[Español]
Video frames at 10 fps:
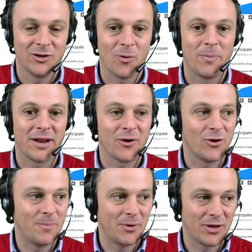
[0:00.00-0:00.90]
comparado con
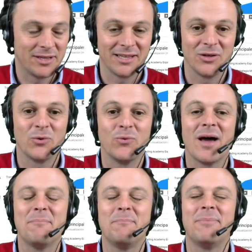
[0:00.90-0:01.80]
el periodo anterior.
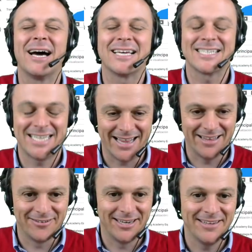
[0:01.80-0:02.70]
Una pasada,
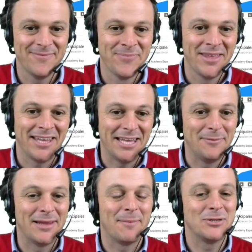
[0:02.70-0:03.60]
¿vale?
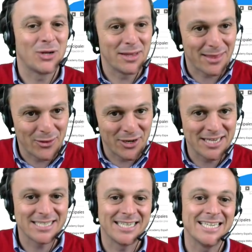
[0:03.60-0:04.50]
Y las
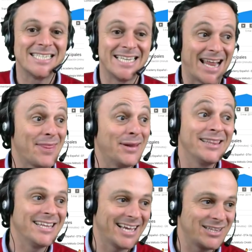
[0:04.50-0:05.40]
visualizaciones sin hacer
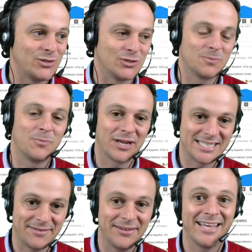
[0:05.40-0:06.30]
directos, porque
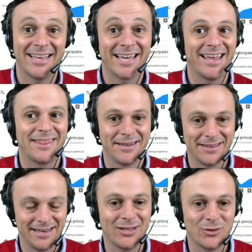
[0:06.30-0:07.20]
sabéis que dejé de hacer
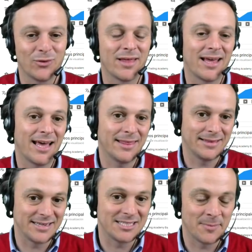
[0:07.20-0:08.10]
directos hace
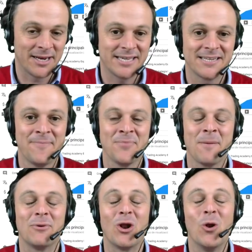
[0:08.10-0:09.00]
tres semanas,
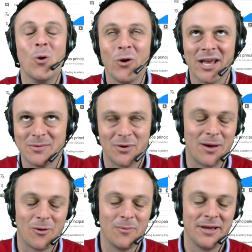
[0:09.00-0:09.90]
pero el lunes voy a
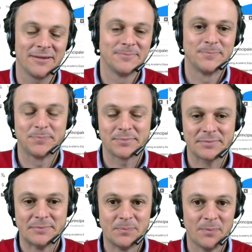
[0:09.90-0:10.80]
volver
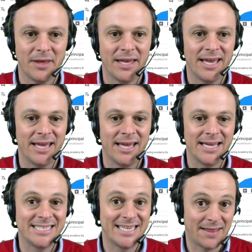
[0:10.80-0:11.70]
eh,
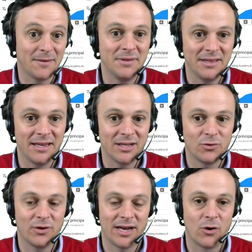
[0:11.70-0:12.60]
sin hacer mis
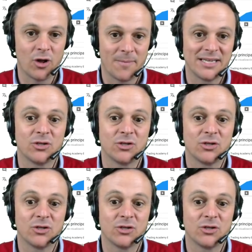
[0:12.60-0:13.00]
directos, que era lo que más